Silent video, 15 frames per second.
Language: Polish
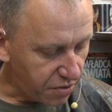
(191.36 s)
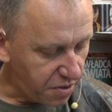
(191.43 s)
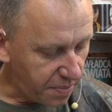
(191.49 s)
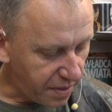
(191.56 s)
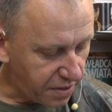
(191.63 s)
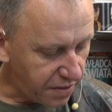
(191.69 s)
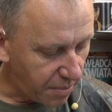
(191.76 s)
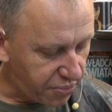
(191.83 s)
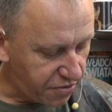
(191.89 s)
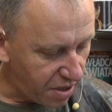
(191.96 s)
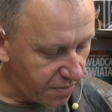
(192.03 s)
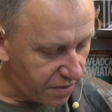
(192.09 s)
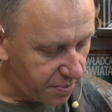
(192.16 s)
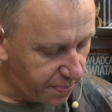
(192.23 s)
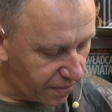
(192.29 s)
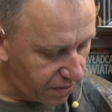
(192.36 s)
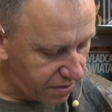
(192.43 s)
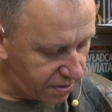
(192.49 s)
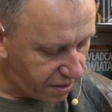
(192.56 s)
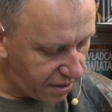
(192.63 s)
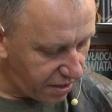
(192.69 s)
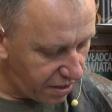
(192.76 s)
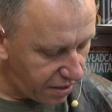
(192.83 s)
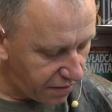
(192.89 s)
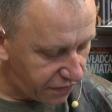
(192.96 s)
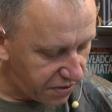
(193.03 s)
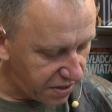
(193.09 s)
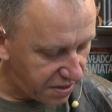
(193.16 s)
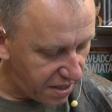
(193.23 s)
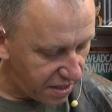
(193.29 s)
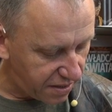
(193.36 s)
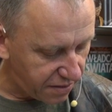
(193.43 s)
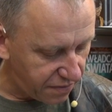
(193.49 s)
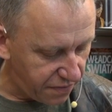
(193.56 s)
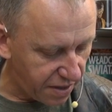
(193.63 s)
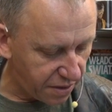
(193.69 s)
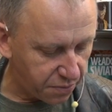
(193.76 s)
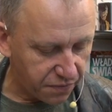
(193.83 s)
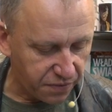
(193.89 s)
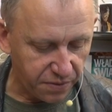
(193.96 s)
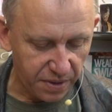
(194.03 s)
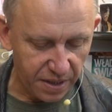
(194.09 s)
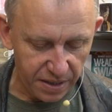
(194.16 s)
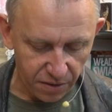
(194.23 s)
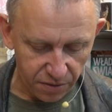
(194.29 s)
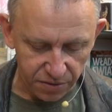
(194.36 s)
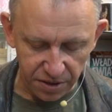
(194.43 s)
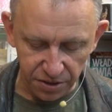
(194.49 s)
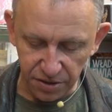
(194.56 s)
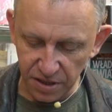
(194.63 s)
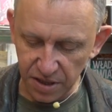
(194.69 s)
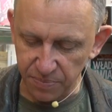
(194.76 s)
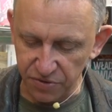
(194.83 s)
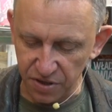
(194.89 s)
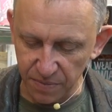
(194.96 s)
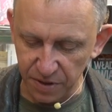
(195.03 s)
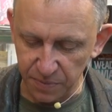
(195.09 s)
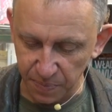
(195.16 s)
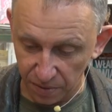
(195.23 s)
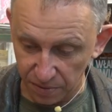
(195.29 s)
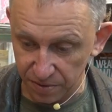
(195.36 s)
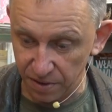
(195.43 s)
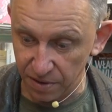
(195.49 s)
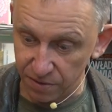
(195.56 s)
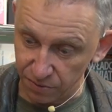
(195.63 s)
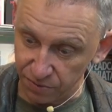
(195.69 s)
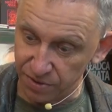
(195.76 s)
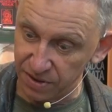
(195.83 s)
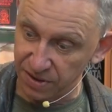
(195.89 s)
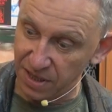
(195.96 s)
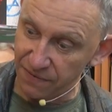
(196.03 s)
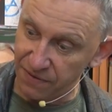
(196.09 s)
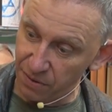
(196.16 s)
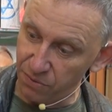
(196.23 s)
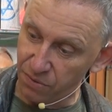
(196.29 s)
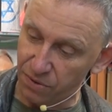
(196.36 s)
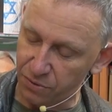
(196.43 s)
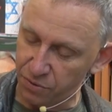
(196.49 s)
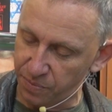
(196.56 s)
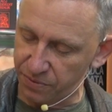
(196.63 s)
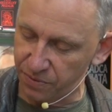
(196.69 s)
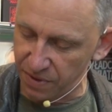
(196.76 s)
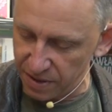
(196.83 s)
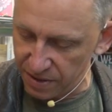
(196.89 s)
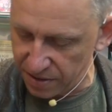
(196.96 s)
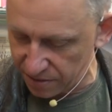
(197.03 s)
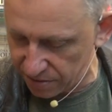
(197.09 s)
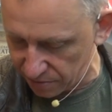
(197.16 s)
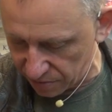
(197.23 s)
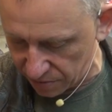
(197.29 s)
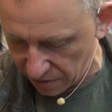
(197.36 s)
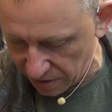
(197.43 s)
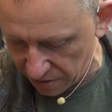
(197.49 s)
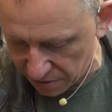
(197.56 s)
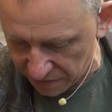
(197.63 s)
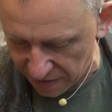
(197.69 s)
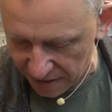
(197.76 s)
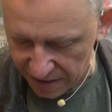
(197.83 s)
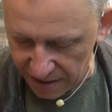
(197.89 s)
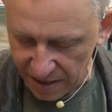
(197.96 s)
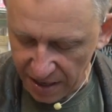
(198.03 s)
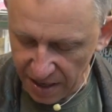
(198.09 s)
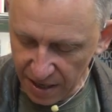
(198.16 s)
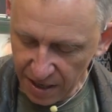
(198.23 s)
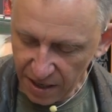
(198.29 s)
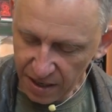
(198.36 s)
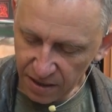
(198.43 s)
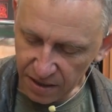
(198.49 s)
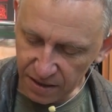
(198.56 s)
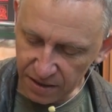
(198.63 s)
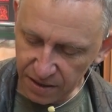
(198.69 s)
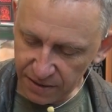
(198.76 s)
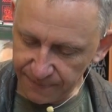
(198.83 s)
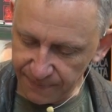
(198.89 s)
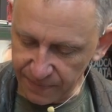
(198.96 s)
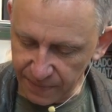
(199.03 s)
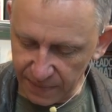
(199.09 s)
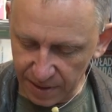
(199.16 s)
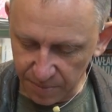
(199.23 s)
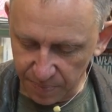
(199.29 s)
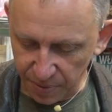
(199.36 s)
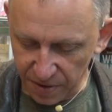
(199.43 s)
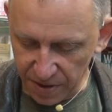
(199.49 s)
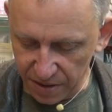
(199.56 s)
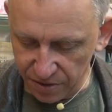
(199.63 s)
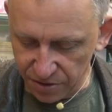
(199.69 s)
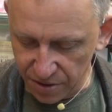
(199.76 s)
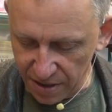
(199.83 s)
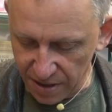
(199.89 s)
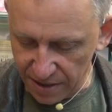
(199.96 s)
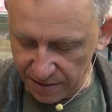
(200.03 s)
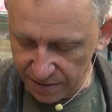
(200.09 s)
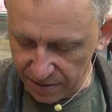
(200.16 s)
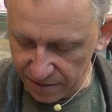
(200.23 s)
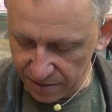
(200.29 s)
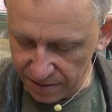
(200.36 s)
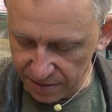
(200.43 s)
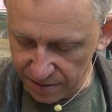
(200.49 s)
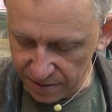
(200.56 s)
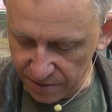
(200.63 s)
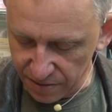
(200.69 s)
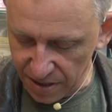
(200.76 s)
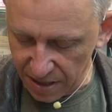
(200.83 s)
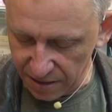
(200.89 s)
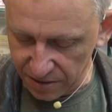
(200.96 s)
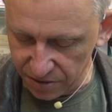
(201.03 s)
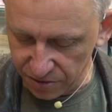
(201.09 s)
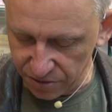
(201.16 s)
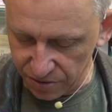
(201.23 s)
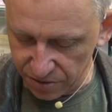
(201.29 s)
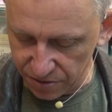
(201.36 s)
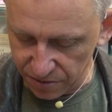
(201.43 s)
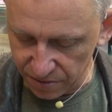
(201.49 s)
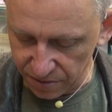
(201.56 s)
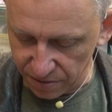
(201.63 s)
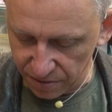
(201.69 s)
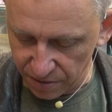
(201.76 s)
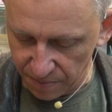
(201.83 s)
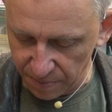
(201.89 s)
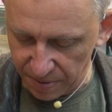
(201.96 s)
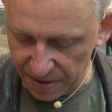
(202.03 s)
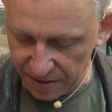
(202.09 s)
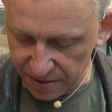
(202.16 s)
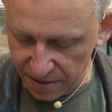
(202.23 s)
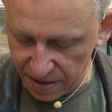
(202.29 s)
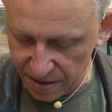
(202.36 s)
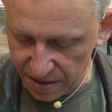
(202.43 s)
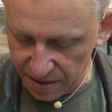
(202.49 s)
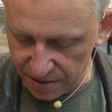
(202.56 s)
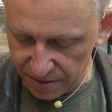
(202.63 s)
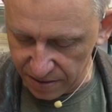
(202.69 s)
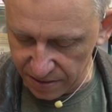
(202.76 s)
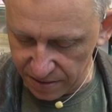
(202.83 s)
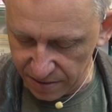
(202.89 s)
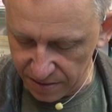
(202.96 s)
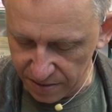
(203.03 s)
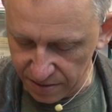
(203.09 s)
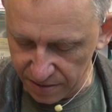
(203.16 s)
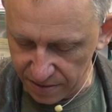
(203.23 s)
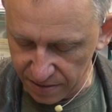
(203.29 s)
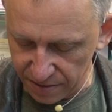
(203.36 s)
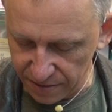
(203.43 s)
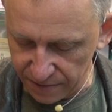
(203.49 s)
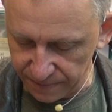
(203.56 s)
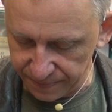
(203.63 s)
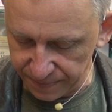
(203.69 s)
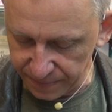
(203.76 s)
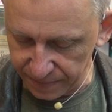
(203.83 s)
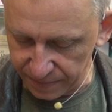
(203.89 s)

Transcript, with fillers: Proszę Państwa, przemysł polski w XVI wieku. W ogóle określenie przemysł polski to już jest dla wielu osób, które nie są zorientowane, y, pojęcie y, no jakieś kompletnie y,